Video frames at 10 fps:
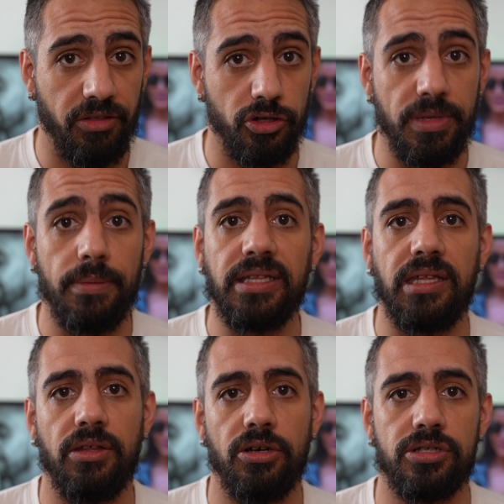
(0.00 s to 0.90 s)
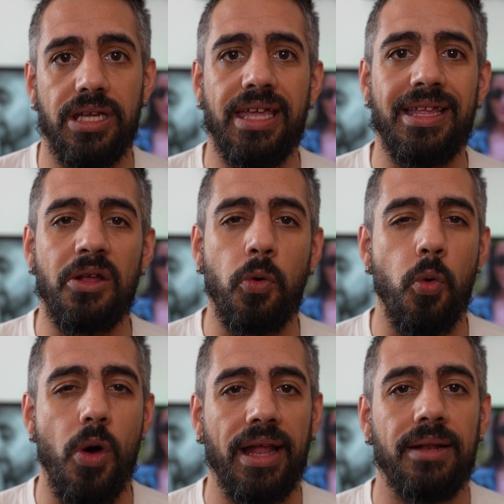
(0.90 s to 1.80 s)
2022 en el
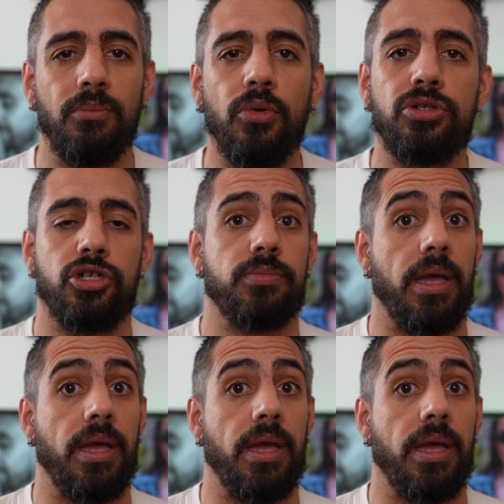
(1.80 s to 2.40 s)
cual muchos